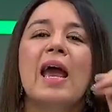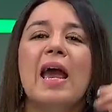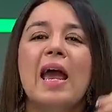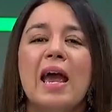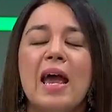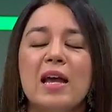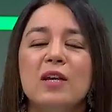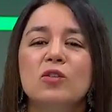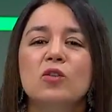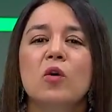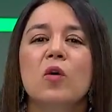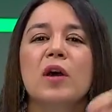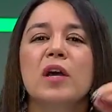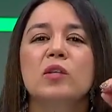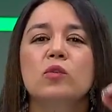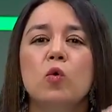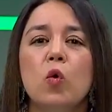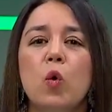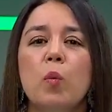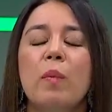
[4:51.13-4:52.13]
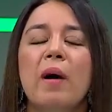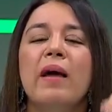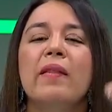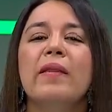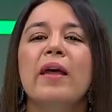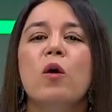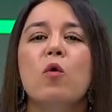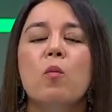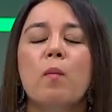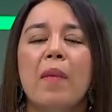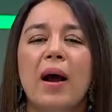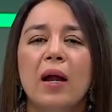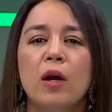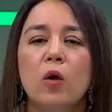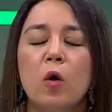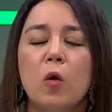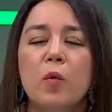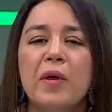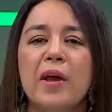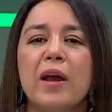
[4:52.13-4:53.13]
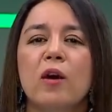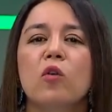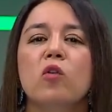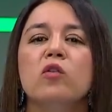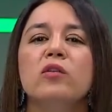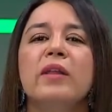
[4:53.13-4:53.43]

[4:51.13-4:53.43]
Eso es culpa de un mal gobierno,